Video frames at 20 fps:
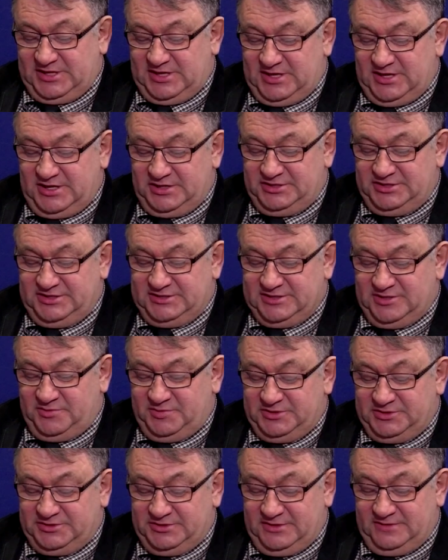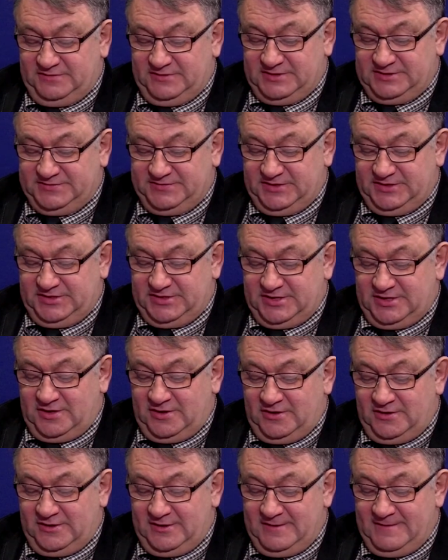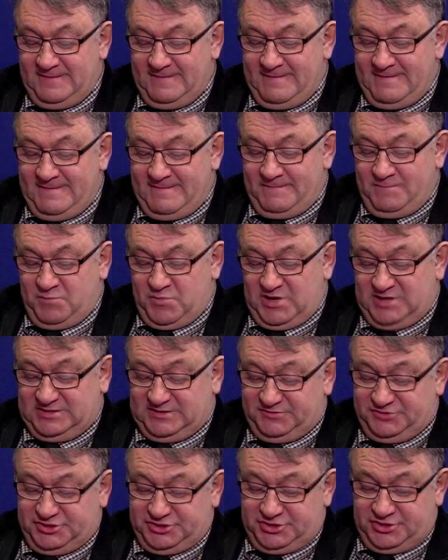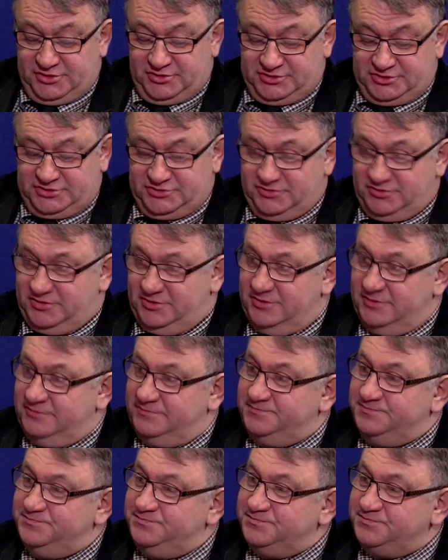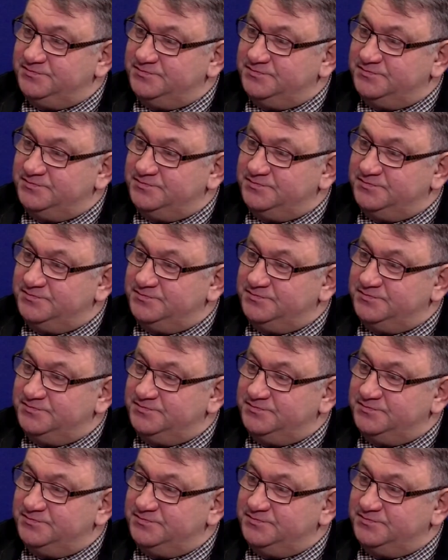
Herezińska opisuje w tej swojej trylogii Bolesław A skoro jesteśmy już przy